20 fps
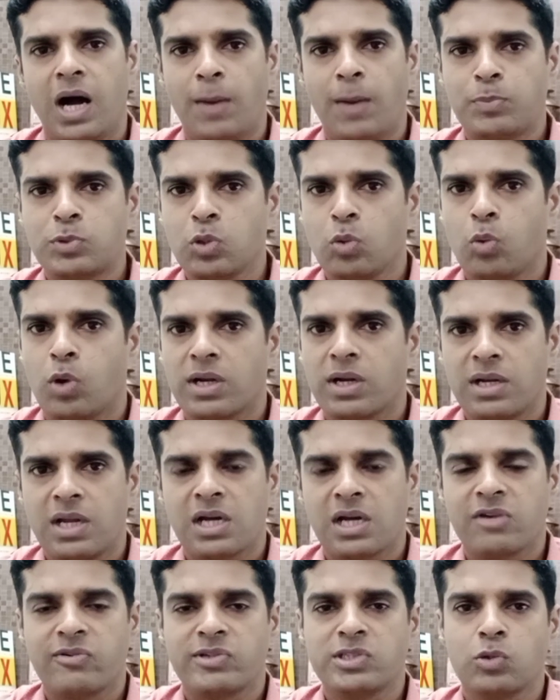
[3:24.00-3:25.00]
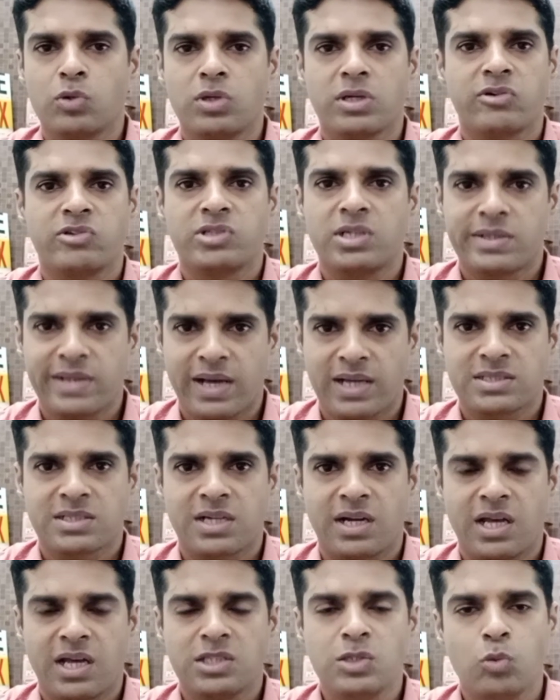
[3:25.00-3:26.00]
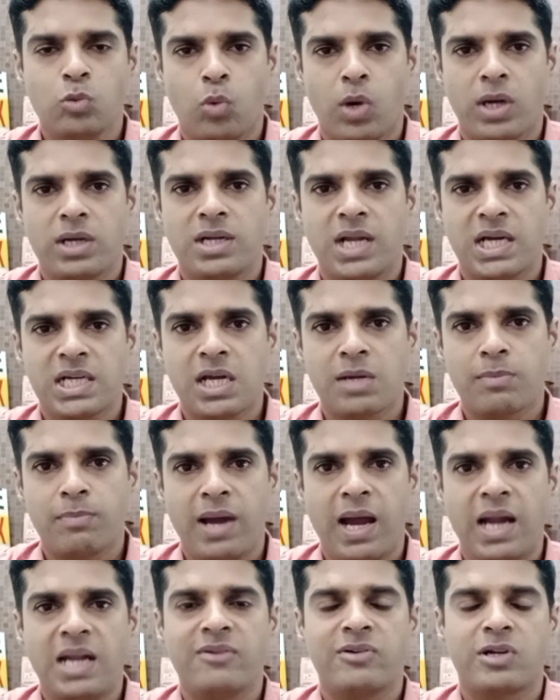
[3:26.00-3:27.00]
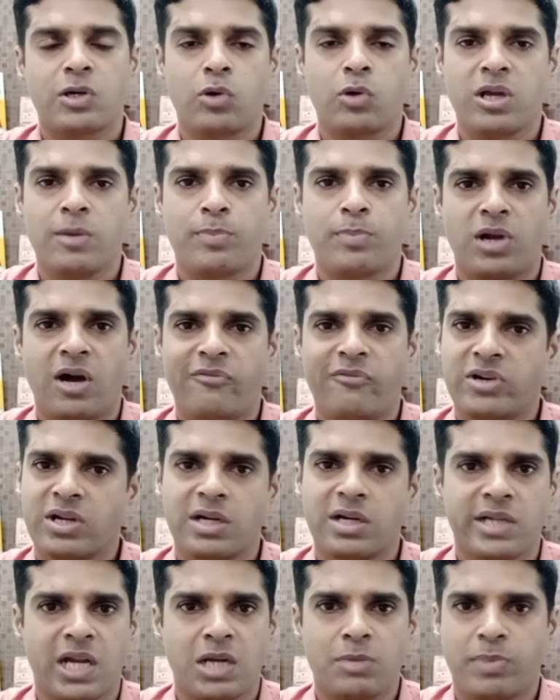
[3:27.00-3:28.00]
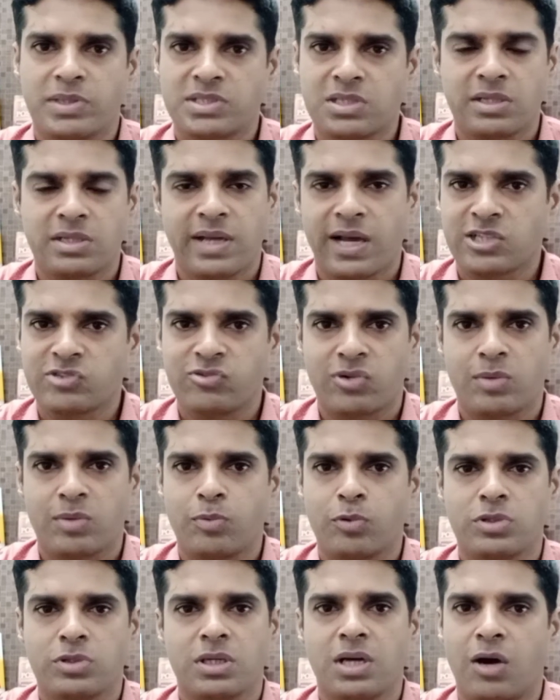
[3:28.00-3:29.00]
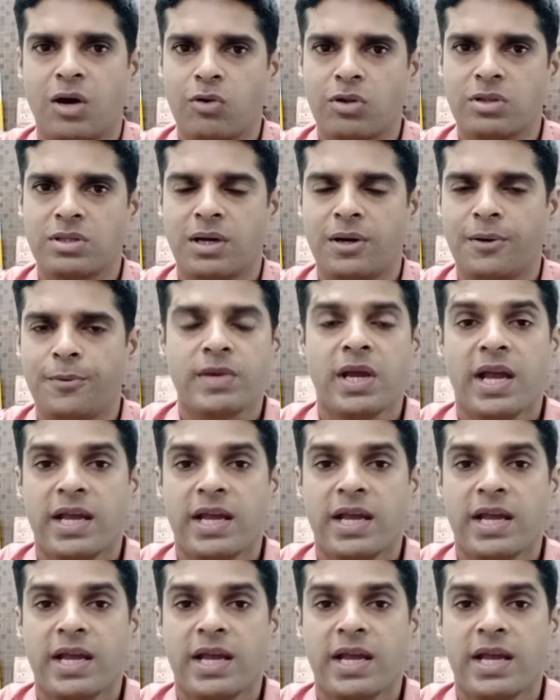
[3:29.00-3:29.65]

அப் டு ஒன் லேக் வந்து உங்களுக்கு வந்து டாக்ஸ் கிடையாது ஒன் லேக்கு மேலே வரக்கூடிய ப்ராஃபிட்டுக்கு டென் பர்சன்ட் டாக்ஸ் வரப்போகுது அவ்வளோதான்